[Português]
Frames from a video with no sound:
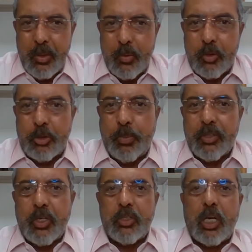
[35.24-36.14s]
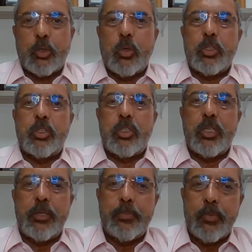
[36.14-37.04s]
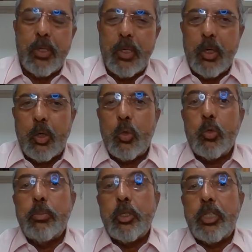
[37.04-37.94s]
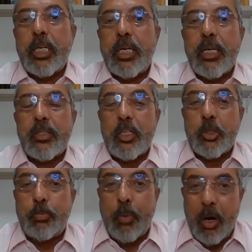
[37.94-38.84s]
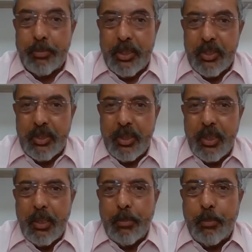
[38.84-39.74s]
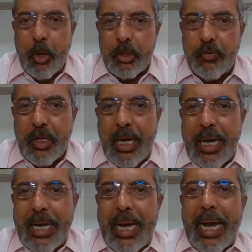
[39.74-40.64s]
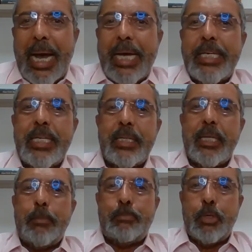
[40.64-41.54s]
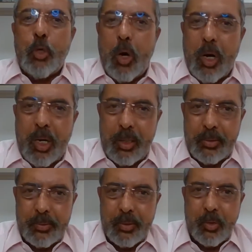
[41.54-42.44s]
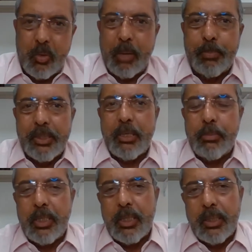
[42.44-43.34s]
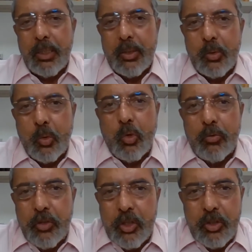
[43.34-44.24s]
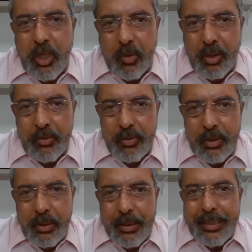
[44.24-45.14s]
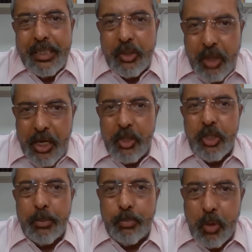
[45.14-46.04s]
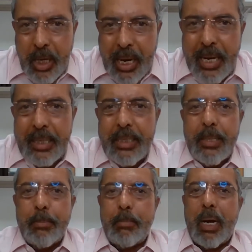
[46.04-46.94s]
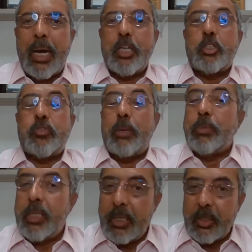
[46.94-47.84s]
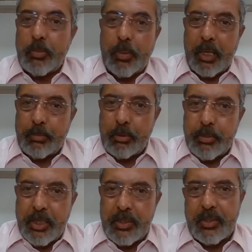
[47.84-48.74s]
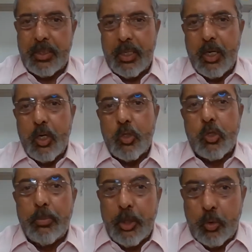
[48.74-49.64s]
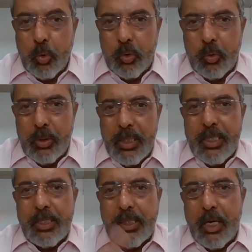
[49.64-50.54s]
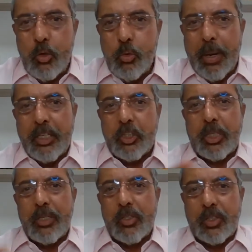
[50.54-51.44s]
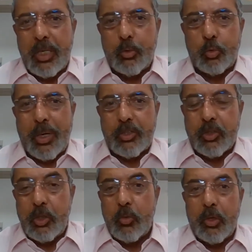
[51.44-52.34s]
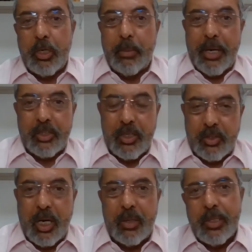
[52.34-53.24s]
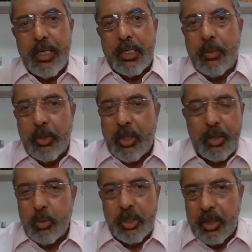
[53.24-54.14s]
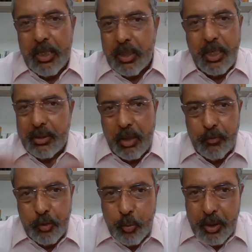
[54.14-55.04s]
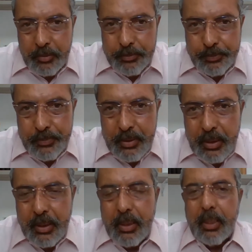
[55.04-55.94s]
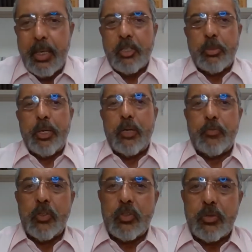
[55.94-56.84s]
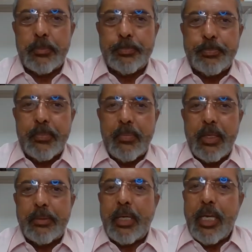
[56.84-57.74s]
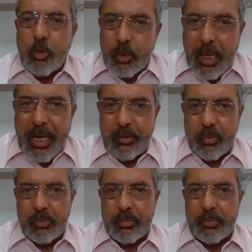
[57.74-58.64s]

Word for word: Os pesquisadores dizem que o número de crianças pobres pode ficar ainda pior com a pandemia do Covid-19, que tende a empurrar mais famílias para a pobreza, sobretudo sem uma extensão do auxílio emergencial, que eu entendo que tem que ir até o fim do ano esse benefício tem ajudado